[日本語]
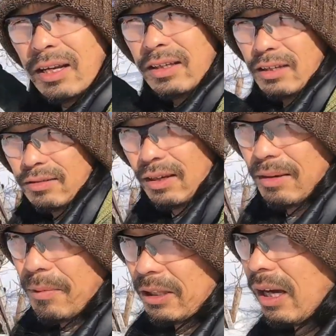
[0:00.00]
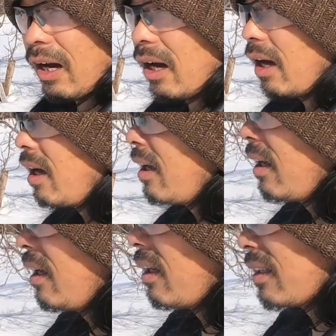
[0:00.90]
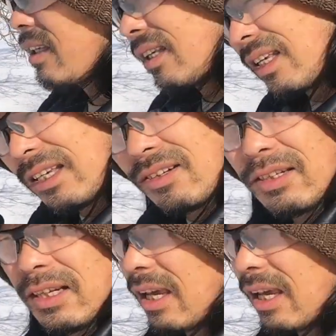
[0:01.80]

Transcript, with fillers: 柳をね、また、黄色い